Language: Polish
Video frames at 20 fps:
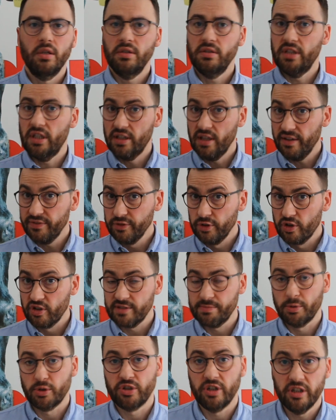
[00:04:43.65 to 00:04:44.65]
Niedawno
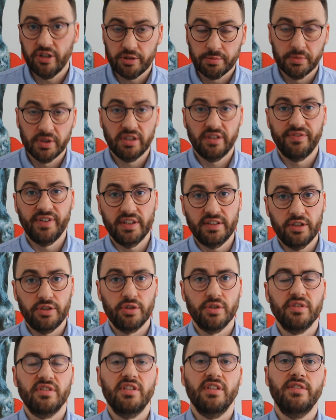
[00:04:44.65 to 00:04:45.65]
rozpoczęliśmy
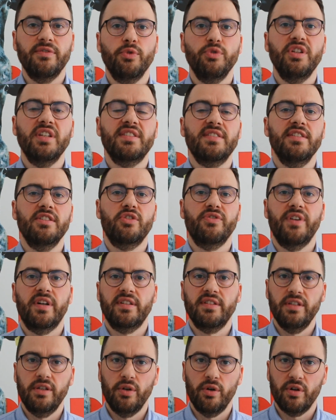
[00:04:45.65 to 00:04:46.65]

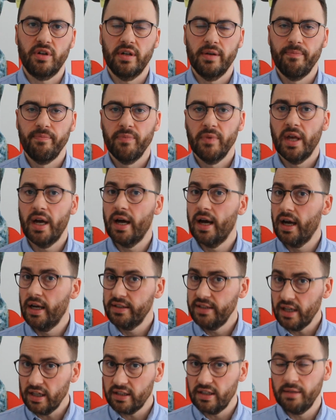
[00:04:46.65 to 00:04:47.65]
2024 rok. A
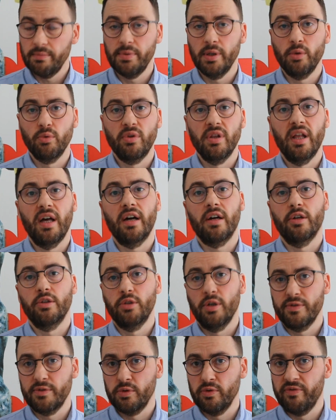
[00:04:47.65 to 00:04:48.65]
jaki był dla
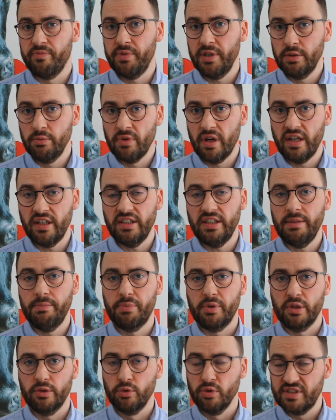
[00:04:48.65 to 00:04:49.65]
hodowców bydła i
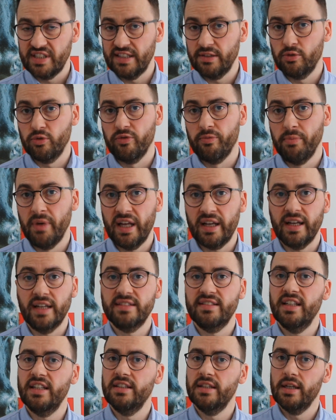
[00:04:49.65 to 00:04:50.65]
producentów mleka
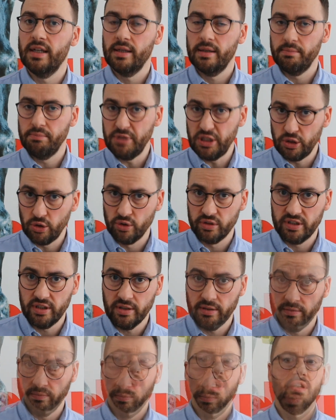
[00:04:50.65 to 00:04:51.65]
ten
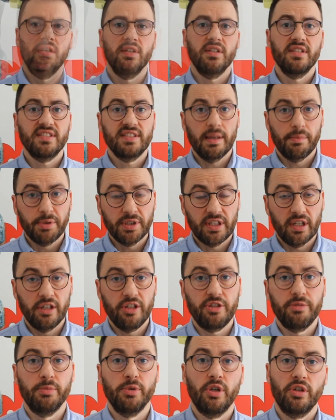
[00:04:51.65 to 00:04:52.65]
miniony?
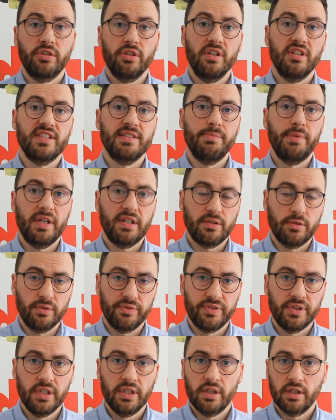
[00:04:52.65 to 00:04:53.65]
Zapytaliśmy o to
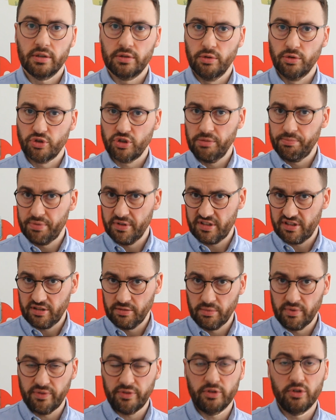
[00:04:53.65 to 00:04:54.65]
ekspertów, którzy
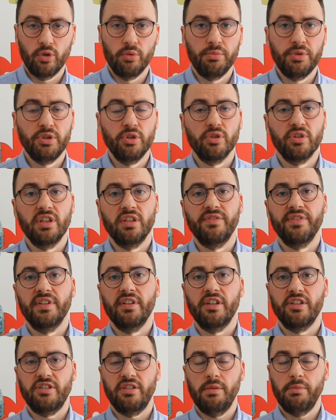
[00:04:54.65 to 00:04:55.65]
podsumowują minione
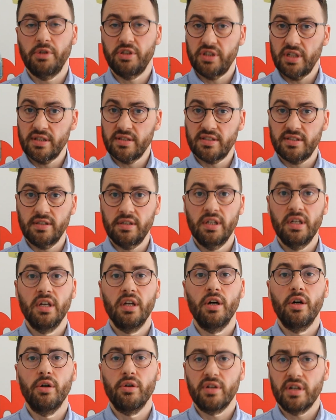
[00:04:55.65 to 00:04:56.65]
12 miesięcy
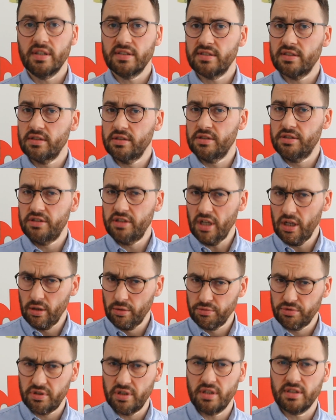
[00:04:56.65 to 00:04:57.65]
oraz
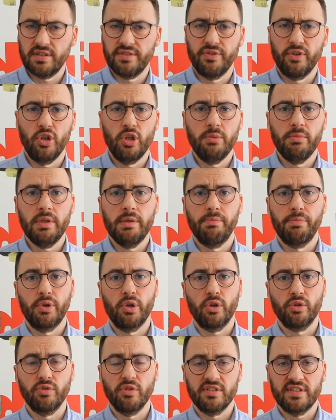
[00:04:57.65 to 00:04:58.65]
dzielą się swoimi
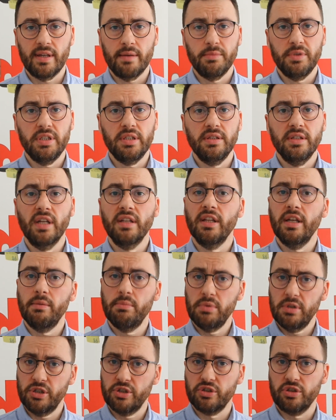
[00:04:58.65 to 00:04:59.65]
prognozami na
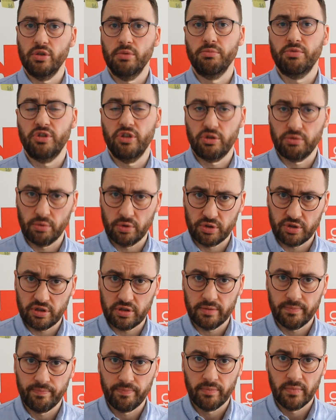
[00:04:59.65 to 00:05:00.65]
najbliższą
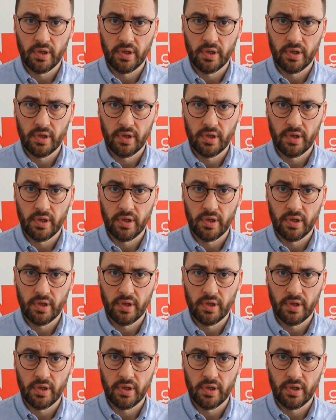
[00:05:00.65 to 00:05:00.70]
przyszłość.